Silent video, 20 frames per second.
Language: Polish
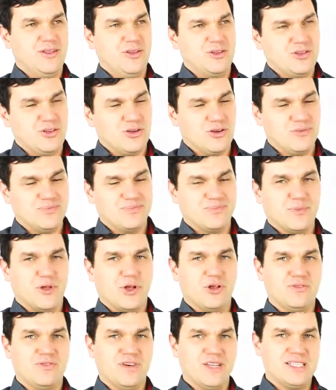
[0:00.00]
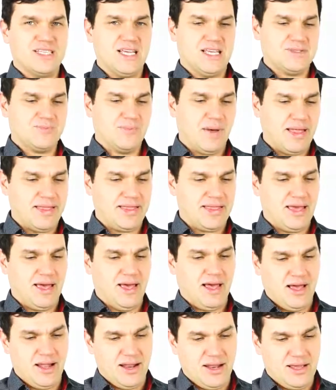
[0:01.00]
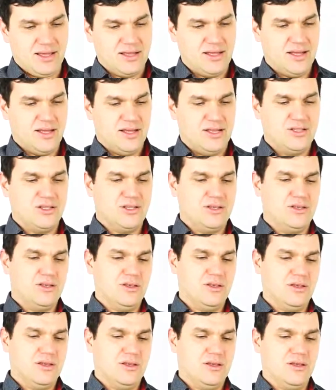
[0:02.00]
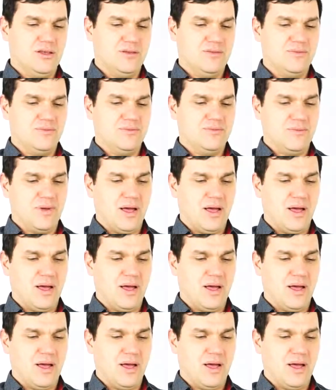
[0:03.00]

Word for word: no to konwersja spadnie, ale E,